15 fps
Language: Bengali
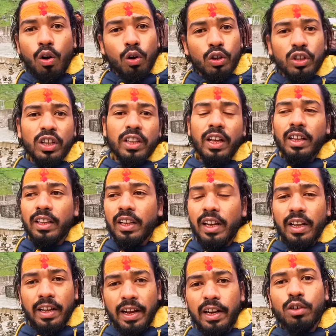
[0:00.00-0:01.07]
অক্ষয় তৃতীয় দিন
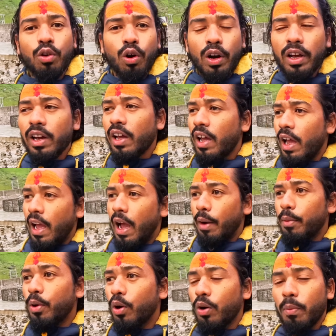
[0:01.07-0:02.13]
গেট খোলে
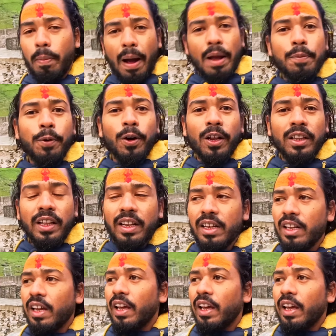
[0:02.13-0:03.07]
এবং ভাইফোঁটার দিন